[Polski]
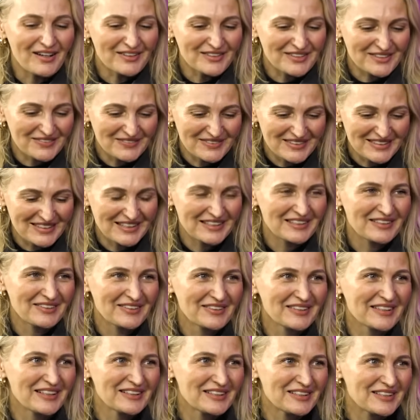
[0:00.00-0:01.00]
Oczywiście
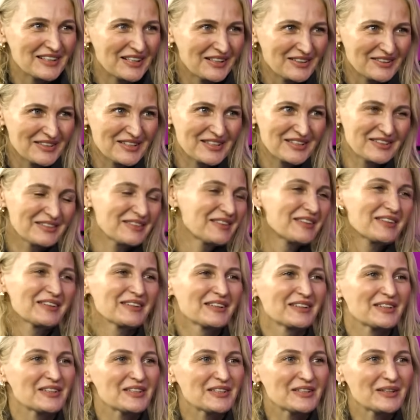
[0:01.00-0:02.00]
nie ograniczając się do
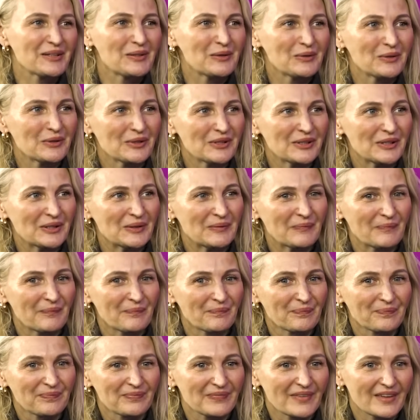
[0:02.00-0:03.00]
jednego stylu i,
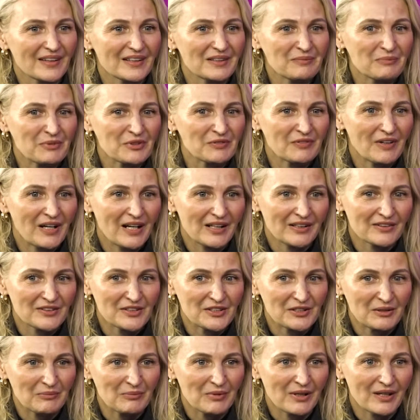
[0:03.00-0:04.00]
i
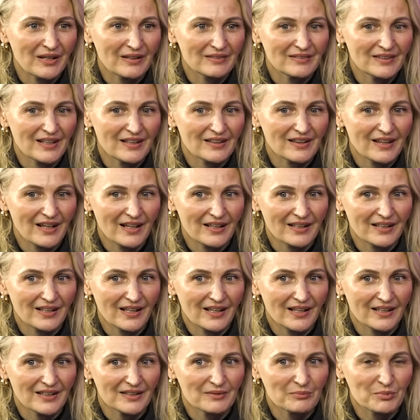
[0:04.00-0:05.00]
pozwalając sobie na
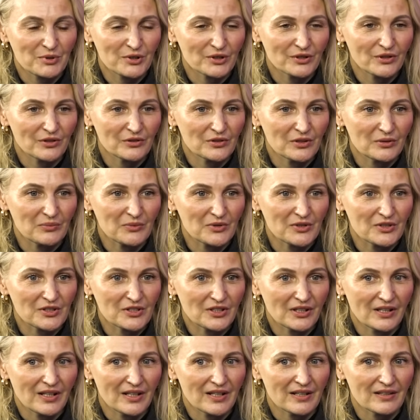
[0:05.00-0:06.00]
takie przygody
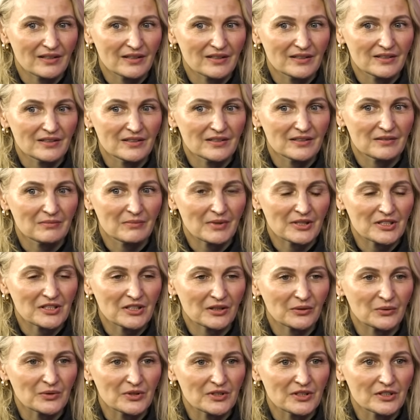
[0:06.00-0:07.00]
muzyczne y,
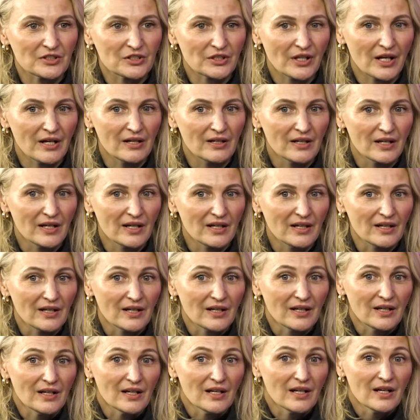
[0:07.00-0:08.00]
bardziej akustyczne.
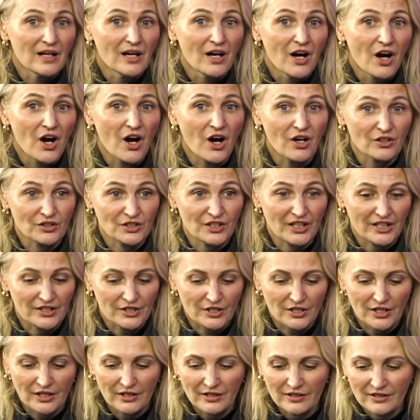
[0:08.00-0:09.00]

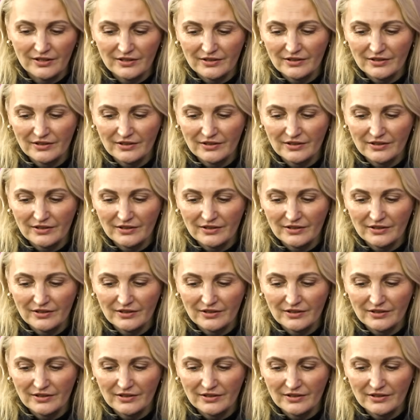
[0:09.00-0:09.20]
Chociaż